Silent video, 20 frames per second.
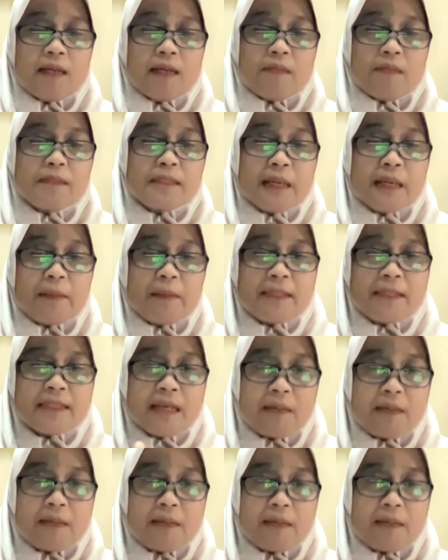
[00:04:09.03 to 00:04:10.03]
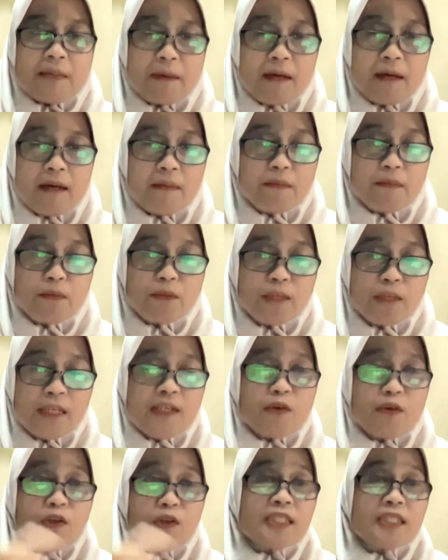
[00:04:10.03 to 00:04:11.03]
bersama-sama
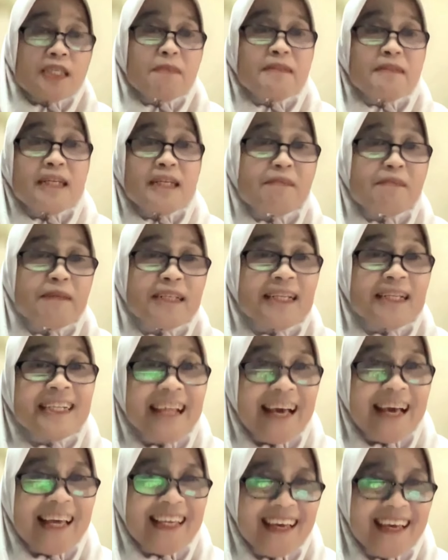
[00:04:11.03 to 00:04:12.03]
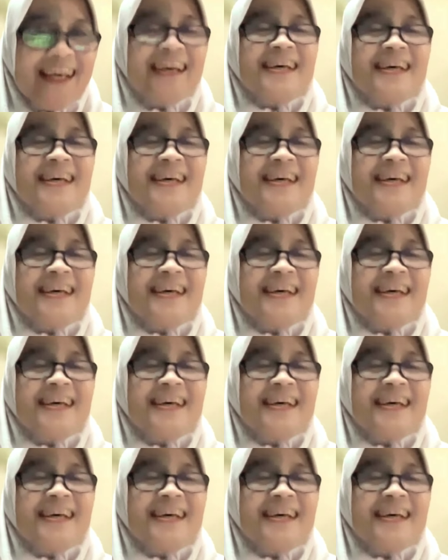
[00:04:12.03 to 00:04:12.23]
mungkin kosnya bisa lebih rendah ya